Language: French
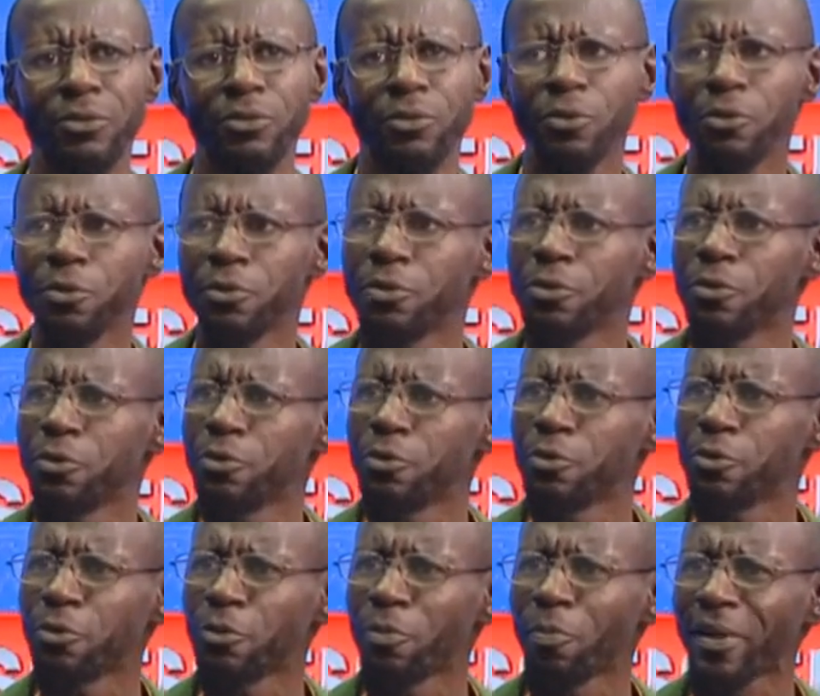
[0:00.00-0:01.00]
du,
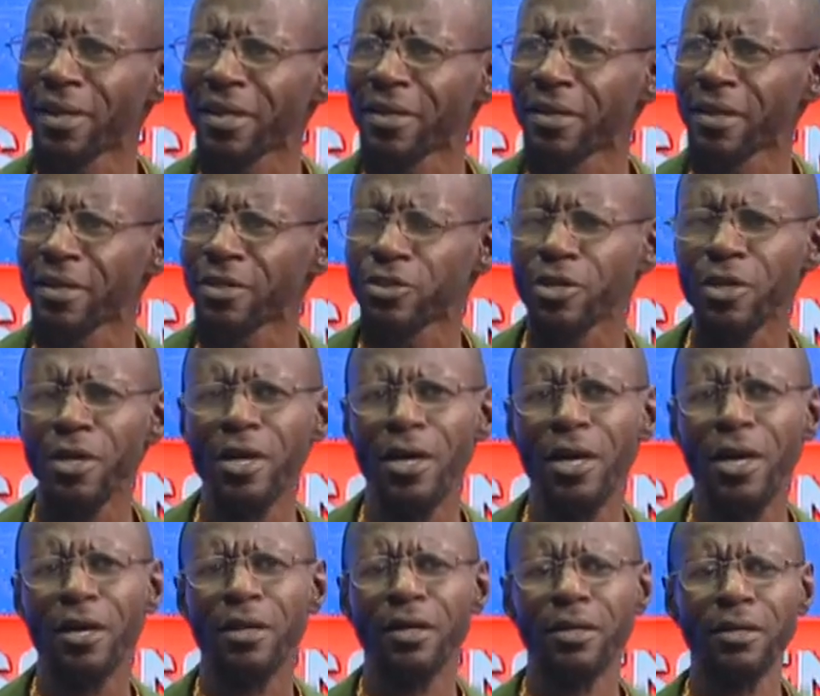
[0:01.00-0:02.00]
parrainage.
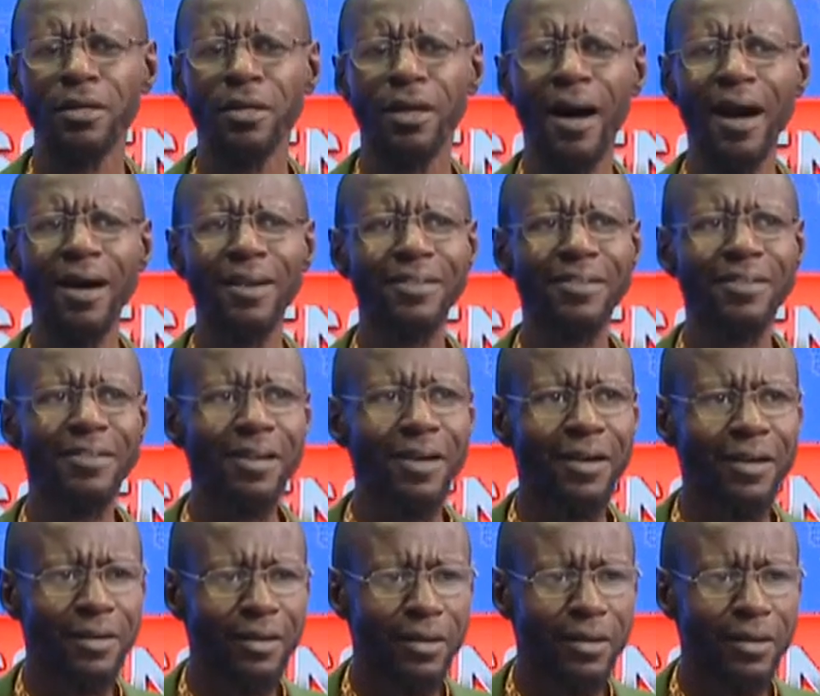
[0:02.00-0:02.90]
en